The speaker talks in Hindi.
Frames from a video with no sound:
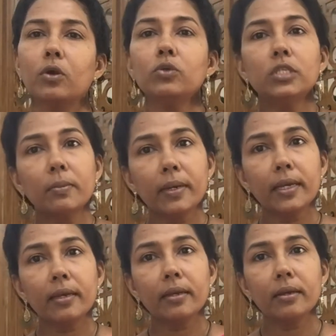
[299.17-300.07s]
उस
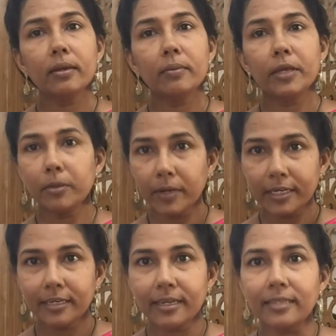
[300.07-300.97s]
समय मेरी
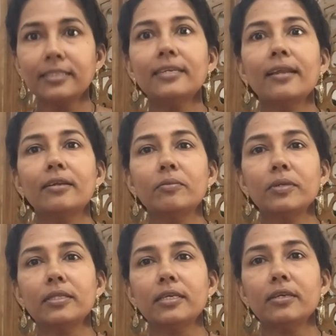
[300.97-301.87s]
बेटी टेंथ स्टैंडर्ड
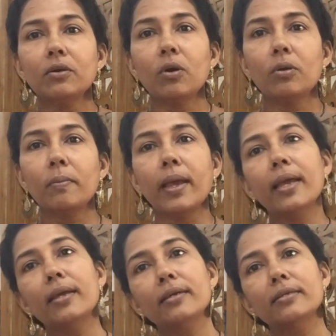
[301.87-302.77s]
में थी और मैं
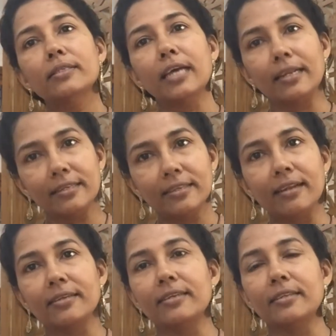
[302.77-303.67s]
चालीस
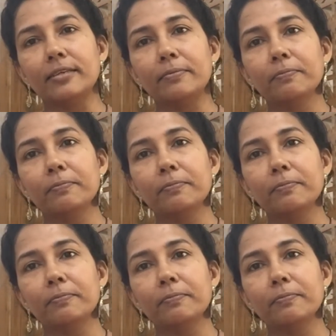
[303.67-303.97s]
साल की थी